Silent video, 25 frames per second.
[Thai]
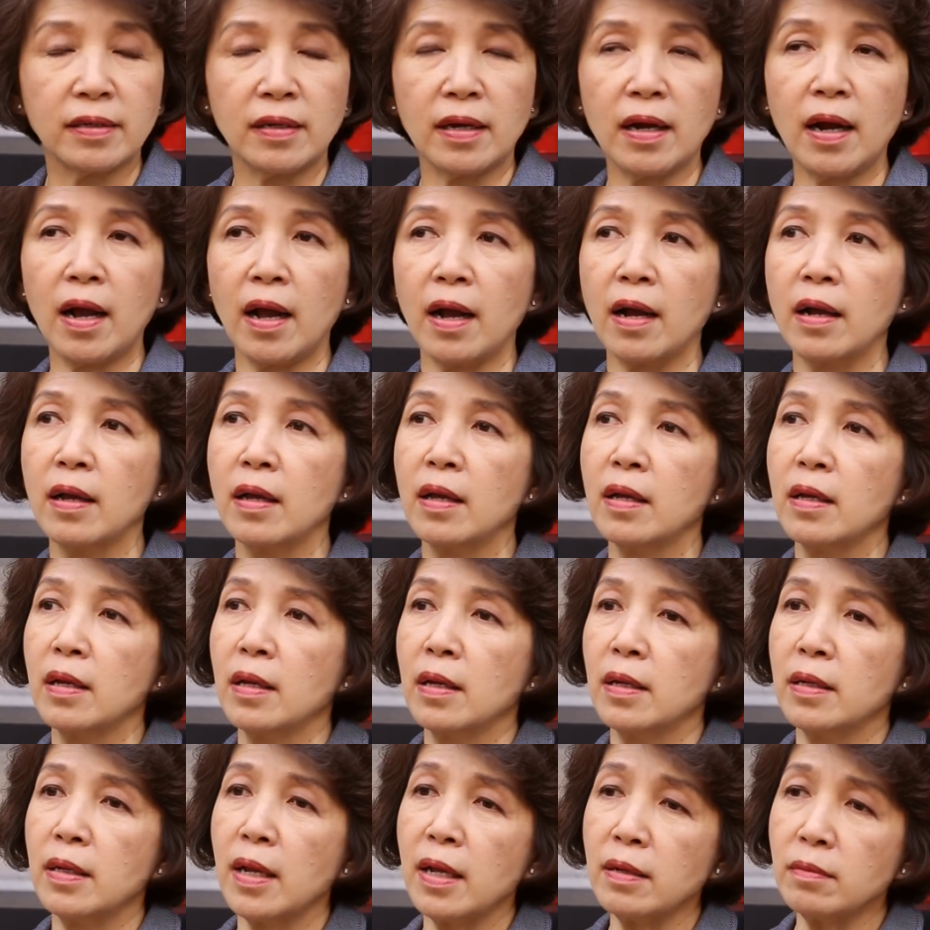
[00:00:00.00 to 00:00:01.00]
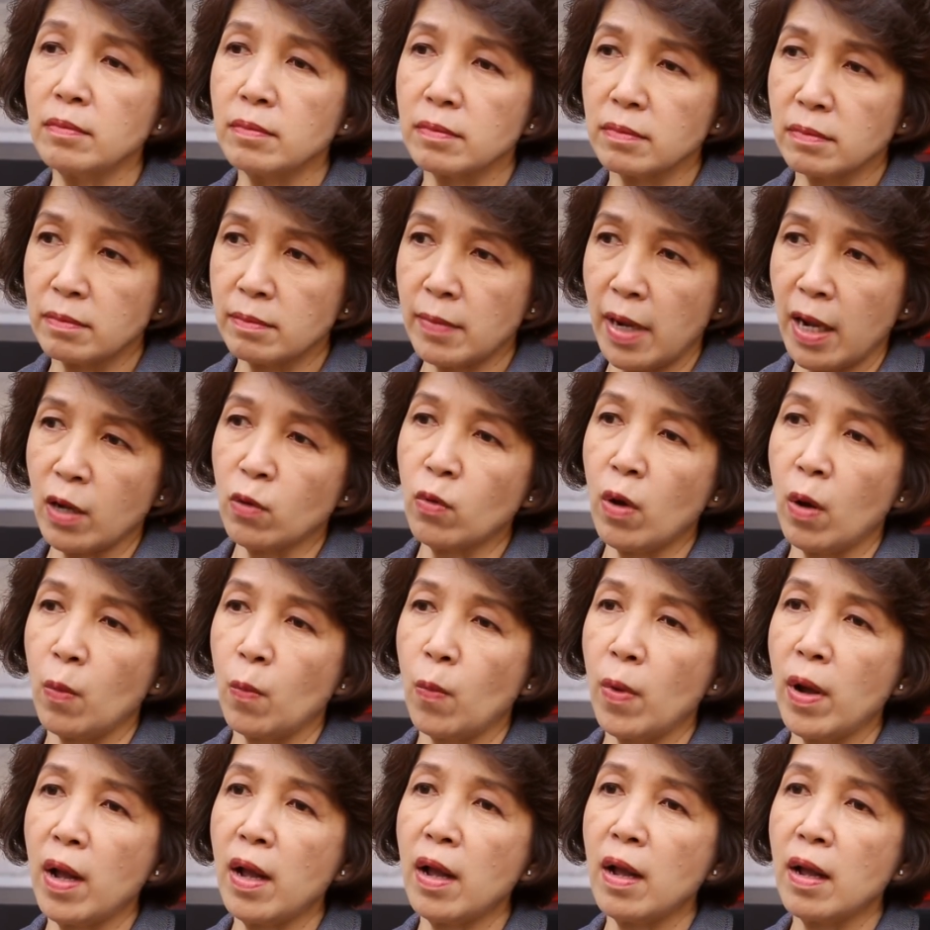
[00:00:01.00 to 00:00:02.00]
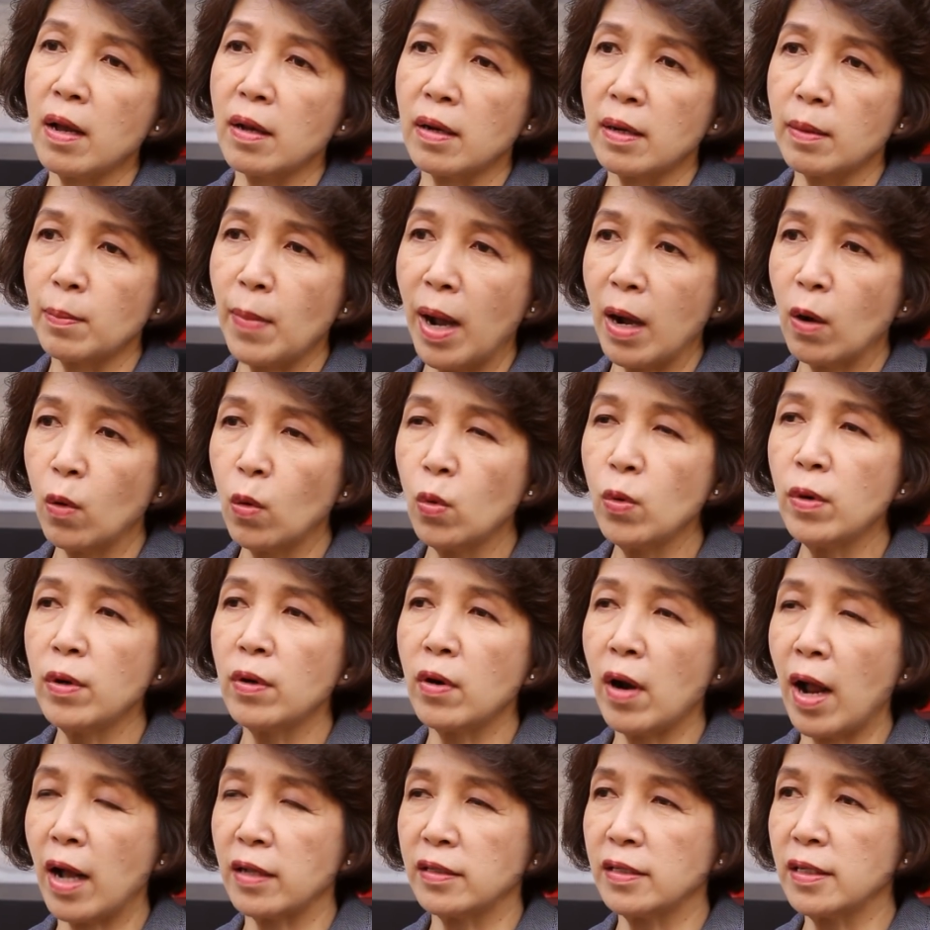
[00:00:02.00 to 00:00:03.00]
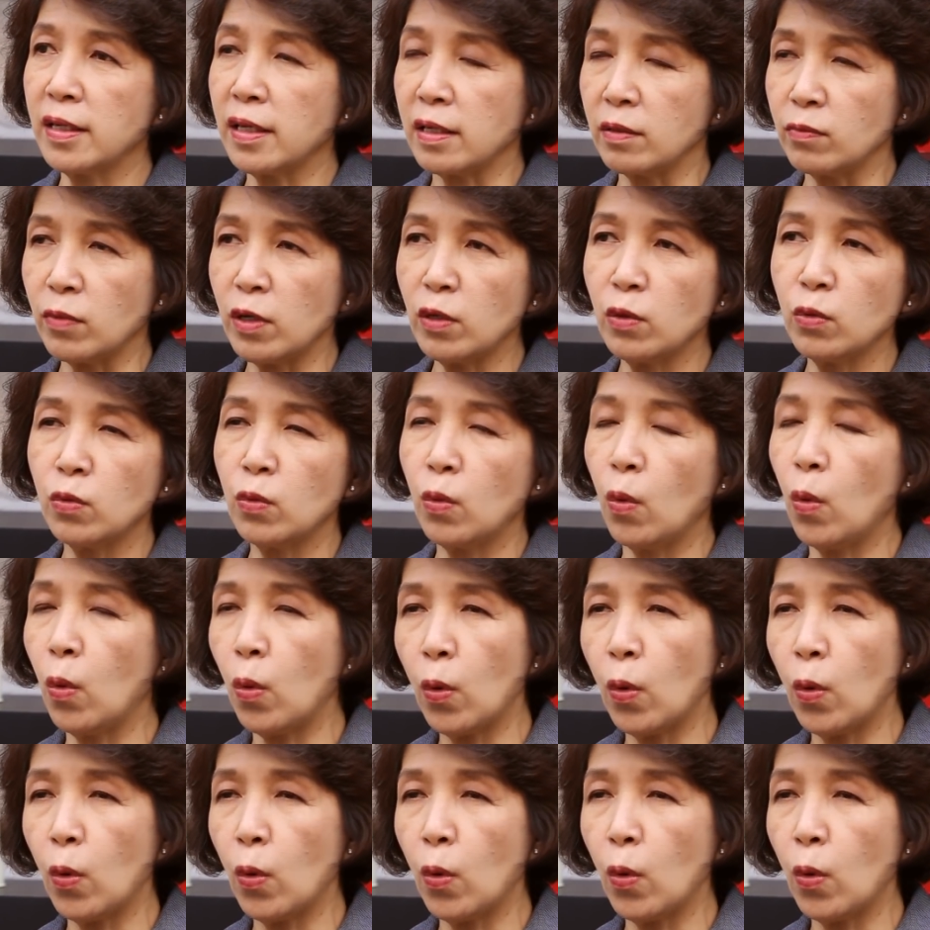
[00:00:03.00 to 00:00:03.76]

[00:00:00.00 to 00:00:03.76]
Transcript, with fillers: นะคะนั่นหมายความว่าบางหุ้นเราอาจจะเห็นว่าดู